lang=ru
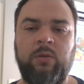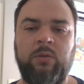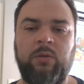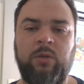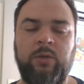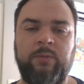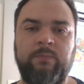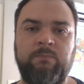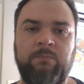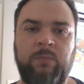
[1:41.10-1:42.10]
а,
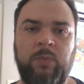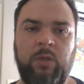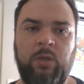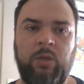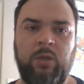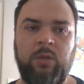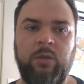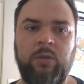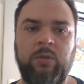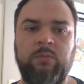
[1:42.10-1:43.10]

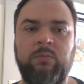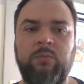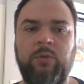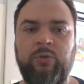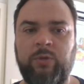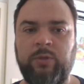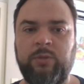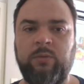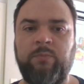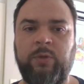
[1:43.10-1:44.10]
и еще
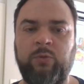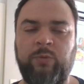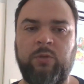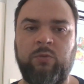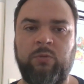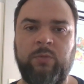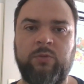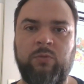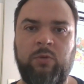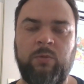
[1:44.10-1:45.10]
раз подумать о том,
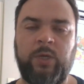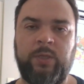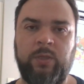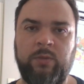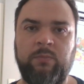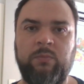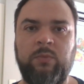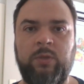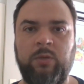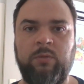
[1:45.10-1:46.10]
насколько вы хотите
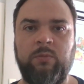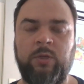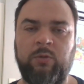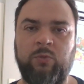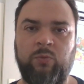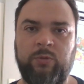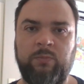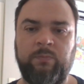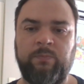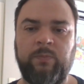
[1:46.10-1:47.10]
идти на этот курс.
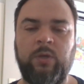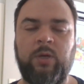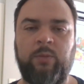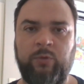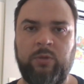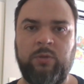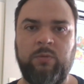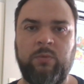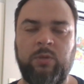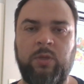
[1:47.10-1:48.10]
Работать –
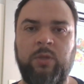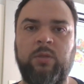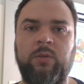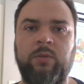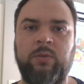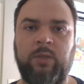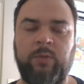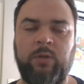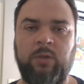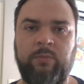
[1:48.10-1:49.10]
это
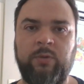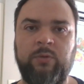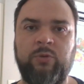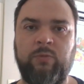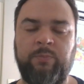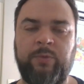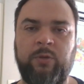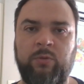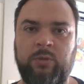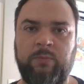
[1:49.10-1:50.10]
самое главное, что вам
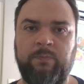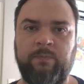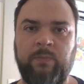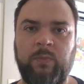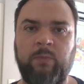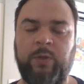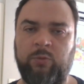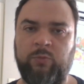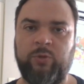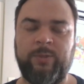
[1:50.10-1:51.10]
придется.
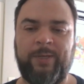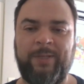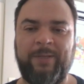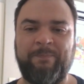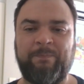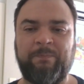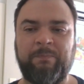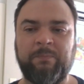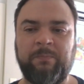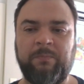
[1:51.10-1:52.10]
Потом уже знания.
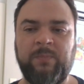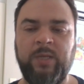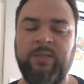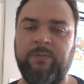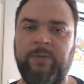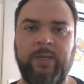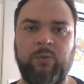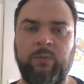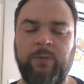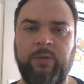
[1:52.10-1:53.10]
Если вы не
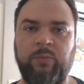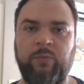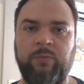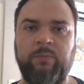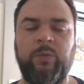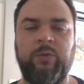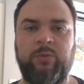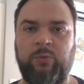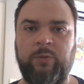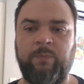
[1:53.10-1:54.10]
готовы к этому, не
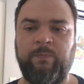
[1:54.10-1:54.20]
стоит.